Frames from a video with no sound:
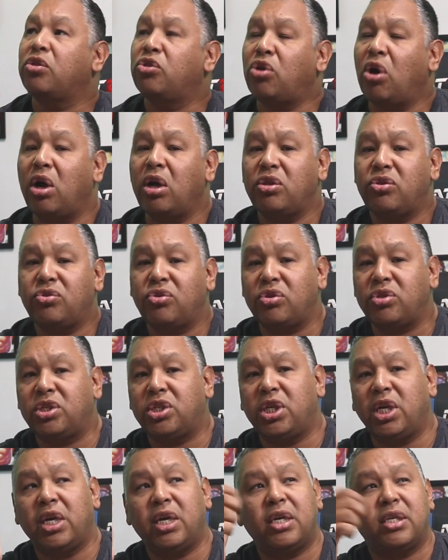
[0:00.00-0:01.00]
Todos
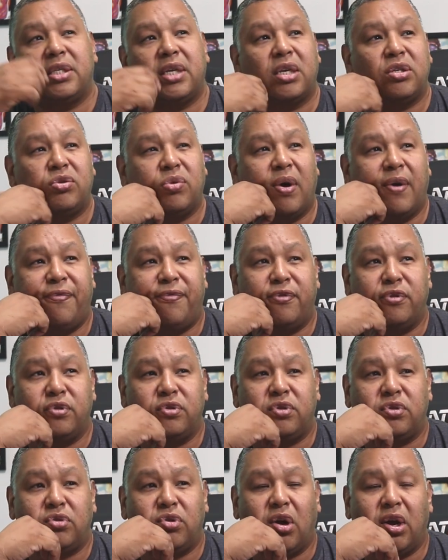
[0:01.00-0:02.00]
os dias a sua
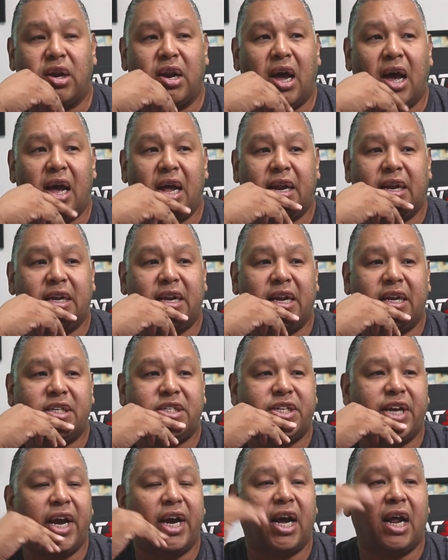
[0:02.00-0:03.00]
funcionária né,
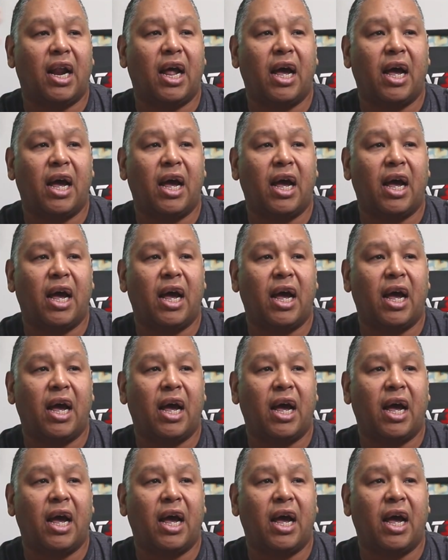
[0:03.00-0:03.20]
chega